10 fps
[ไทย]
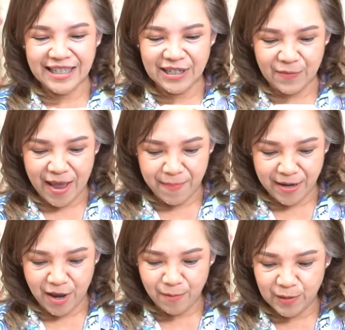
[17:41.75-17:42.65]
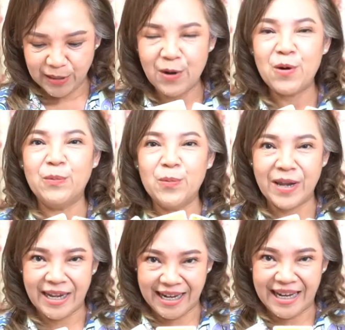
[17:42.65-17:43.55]
ถือว่าเป็นครอบครัวที่อบ
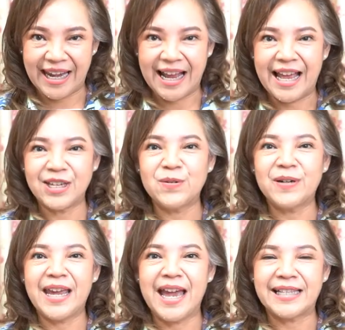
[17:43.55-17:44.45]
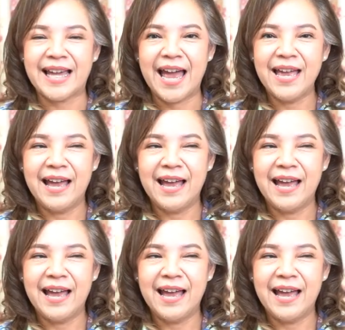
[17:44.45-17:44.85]
อุ่นดีนะคะช่วงนี้อาจจะ